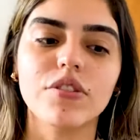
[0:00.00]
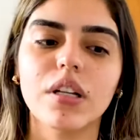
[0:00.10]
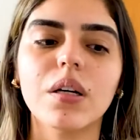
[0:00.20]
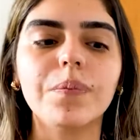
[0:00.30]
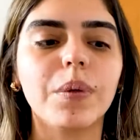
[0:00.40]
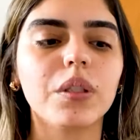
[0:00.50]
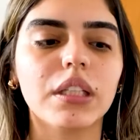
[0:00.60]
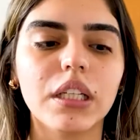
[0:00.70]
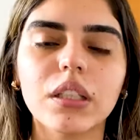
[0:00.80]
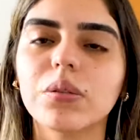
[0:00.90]
não
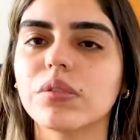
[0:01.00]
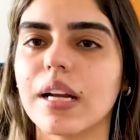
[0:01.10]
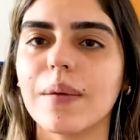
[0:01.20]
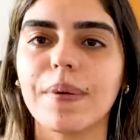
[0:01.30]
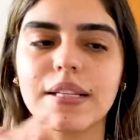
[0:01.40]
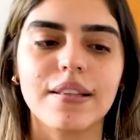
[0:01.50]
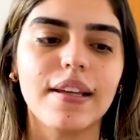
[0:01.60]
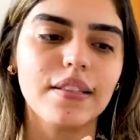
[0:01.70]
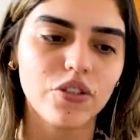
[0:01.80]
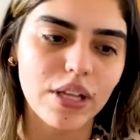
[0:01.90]
podendo ultrapassar
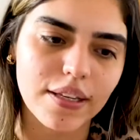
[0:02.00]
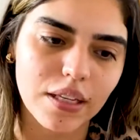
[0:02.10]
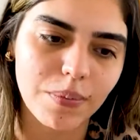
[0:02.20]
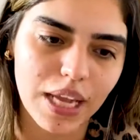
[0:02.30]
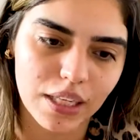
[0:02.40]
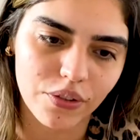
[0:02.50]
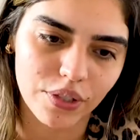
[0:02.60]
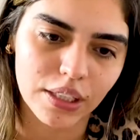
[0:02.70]
esses 10 ml,